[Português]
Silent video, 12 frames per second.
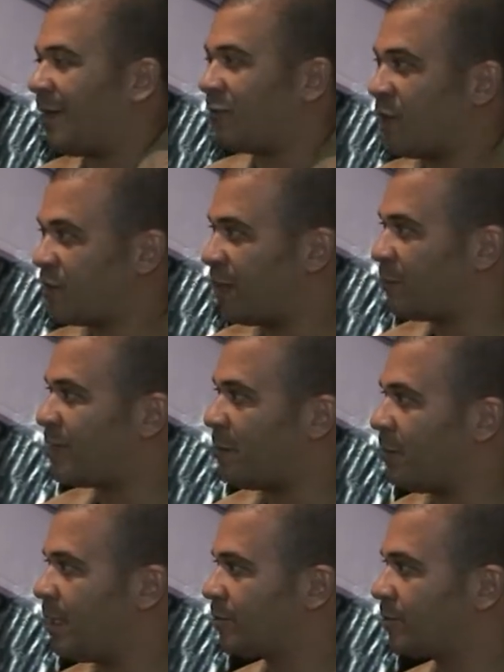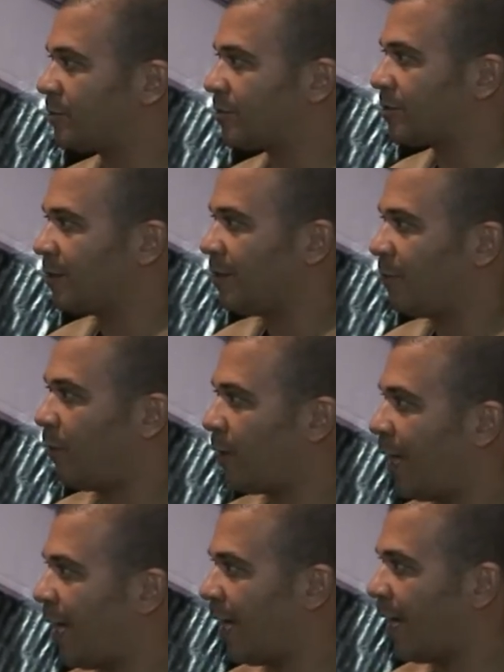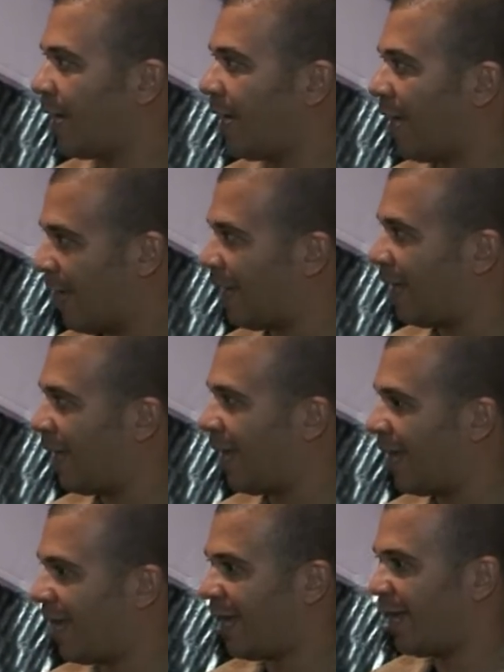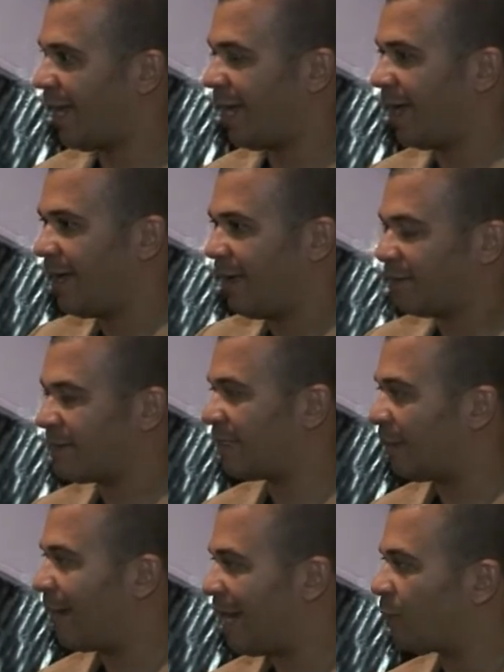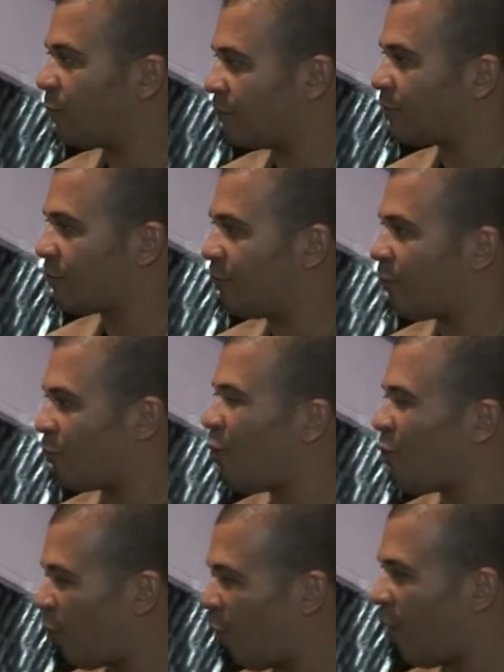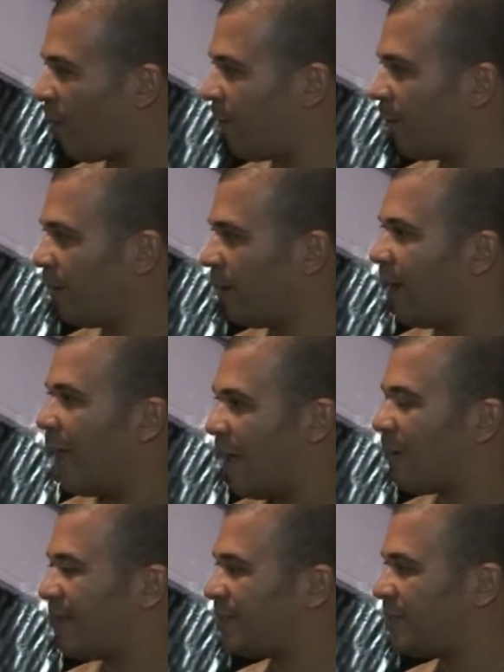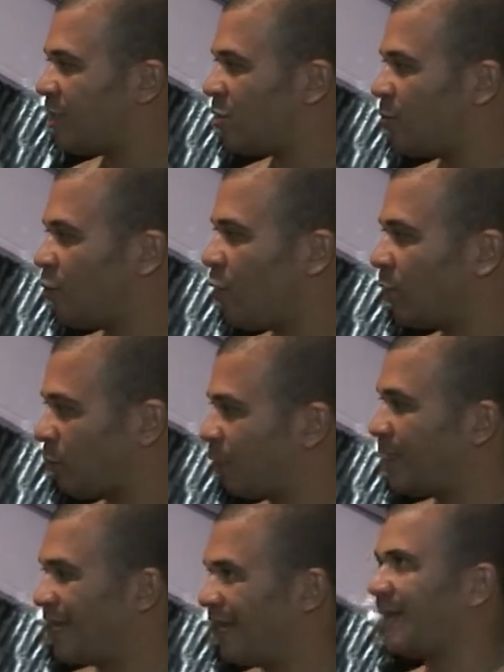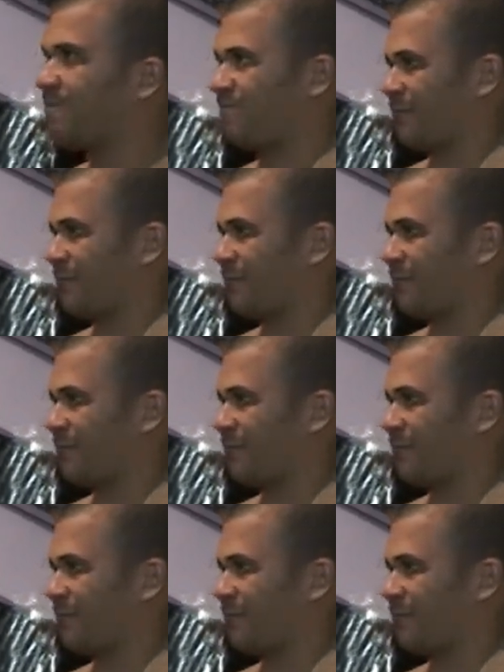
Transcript: nós viramos amigos, porque é, você trabalhar com, com, com corpo exige muito e